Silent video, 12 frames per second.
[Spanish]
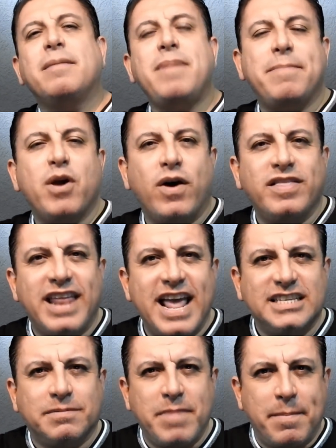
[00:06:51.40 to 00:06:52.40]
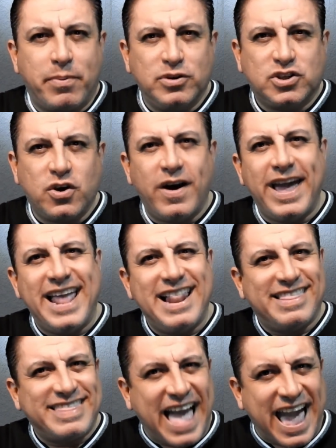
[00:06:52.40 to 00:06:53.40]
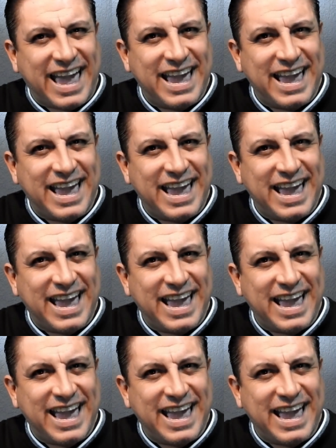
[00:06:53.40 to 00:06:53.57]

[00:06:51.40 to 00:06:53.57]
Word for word: amigo Andrés me puso el tag.